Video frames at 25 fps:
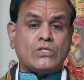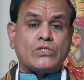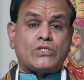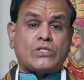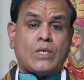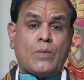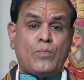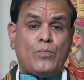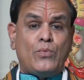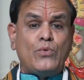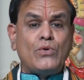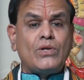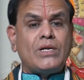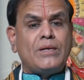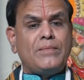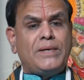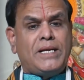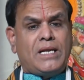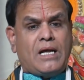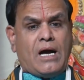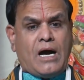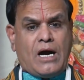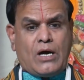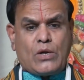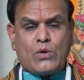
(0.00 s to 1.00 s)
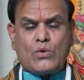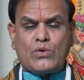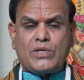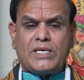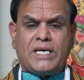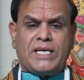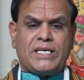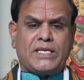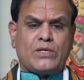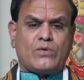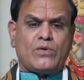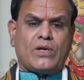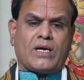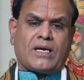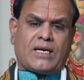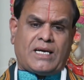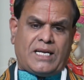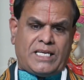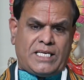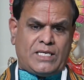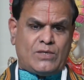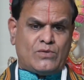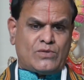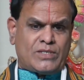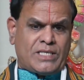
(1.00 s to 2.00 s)
సంపూర్ణమైన ఆరోగ్యాన్ని కూడా
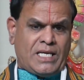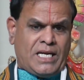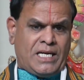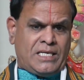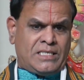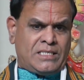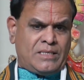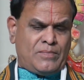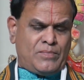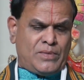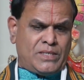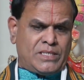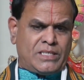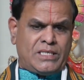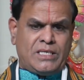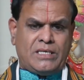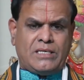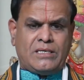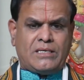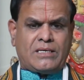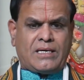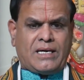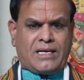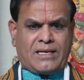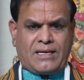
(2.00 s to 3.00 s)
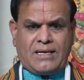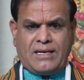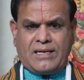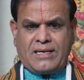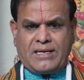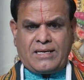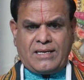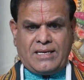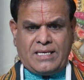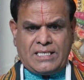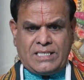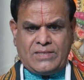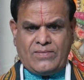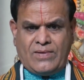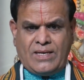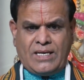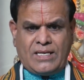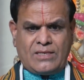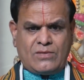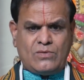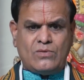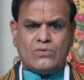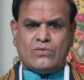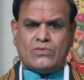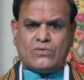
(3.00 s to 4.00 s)
కలిగి ఉంటారని చెప్పేసి కర్కాటక రాశి
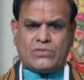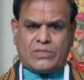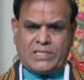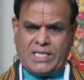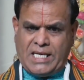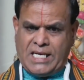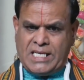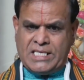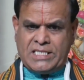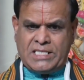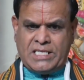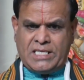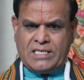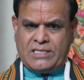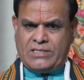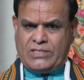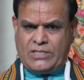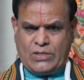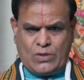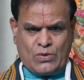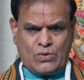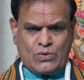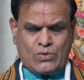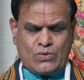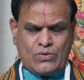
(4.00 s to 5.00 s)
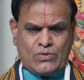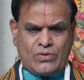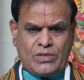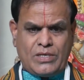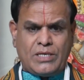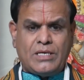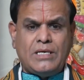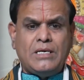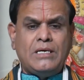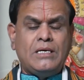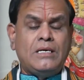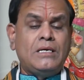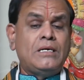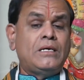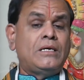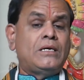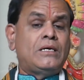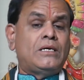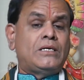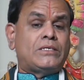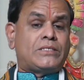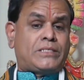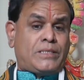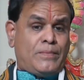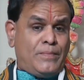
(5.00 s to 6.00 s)
వాళ్లకు తెలియజేయడం జరుగుతుంది
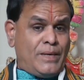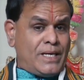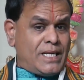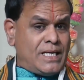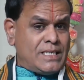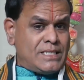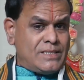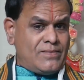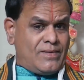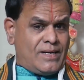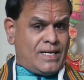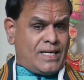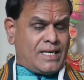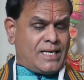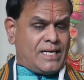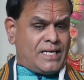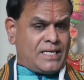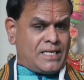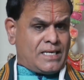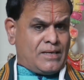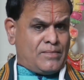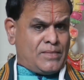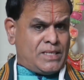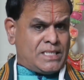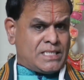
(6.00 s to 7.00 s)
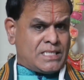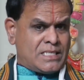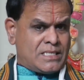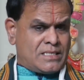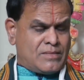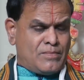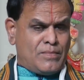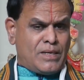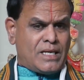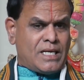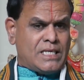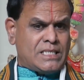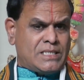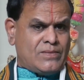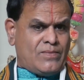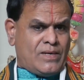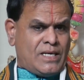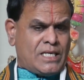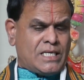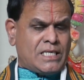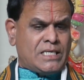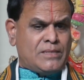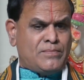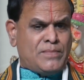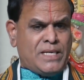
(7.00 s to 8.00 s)
సింహరాశి వాళ్ళకి కానీ గమనిస్తే సింహరాశి
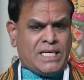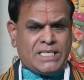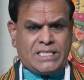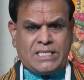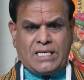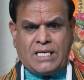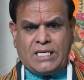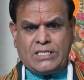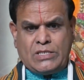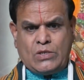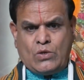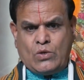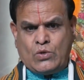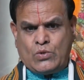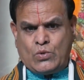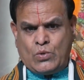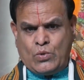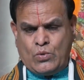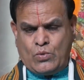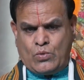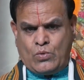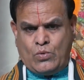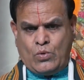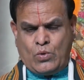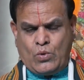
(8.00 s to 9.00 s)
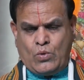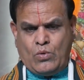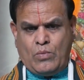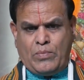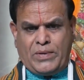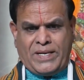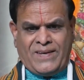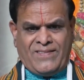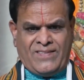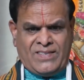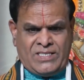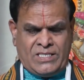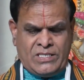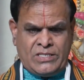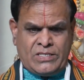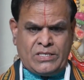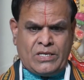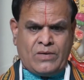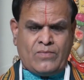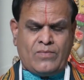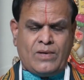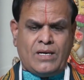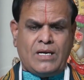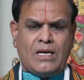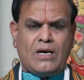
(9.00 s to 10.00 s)
వాళ్ళకి మేషరాశిలో సు గురువు
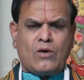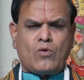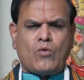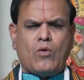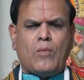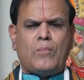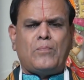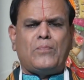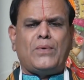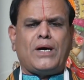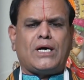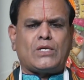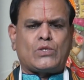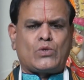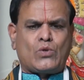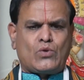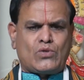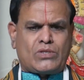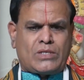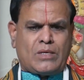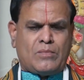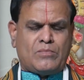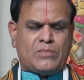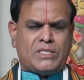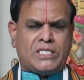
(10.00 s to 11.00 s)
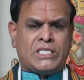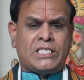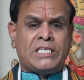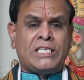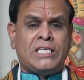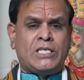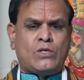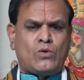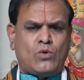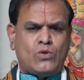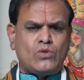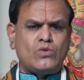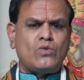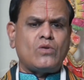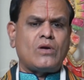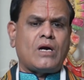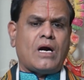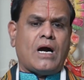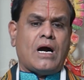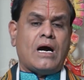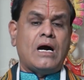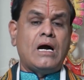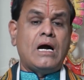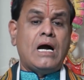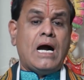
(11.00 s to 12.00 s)
ప్రవేశించడం వల్ల గొప్ప అదృష్టం ఎన్ని
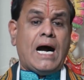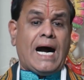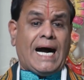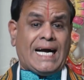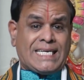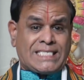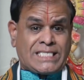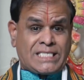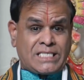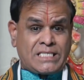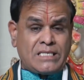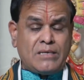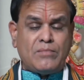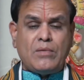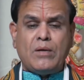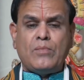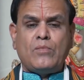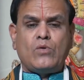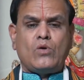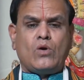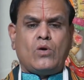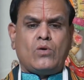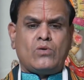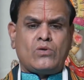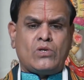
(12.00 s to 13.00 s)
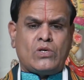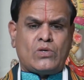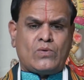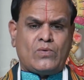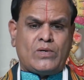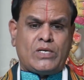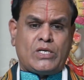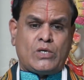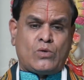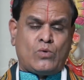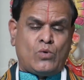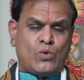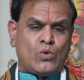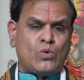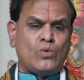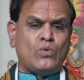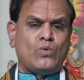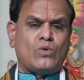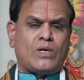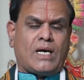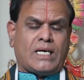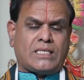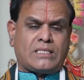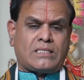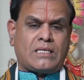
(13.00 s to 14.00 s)
రోజులుగా అష్టమంలో ఉన్నటువంటి
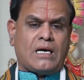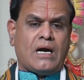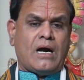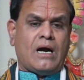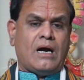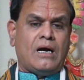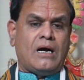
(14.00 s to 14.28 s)
గురువు కాస్త